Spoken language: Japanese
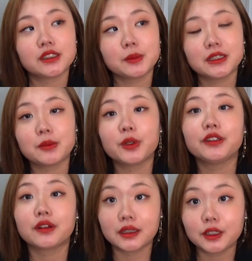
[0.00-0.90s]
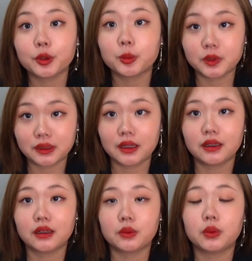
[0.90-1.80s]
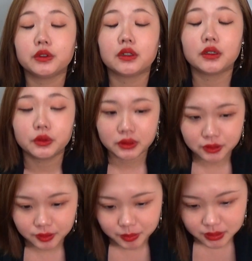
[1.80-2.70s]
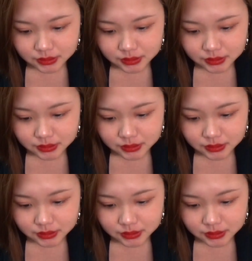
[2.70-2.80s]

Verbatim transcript: てみてもいいのかなと思ってこういう動画を撮っておりま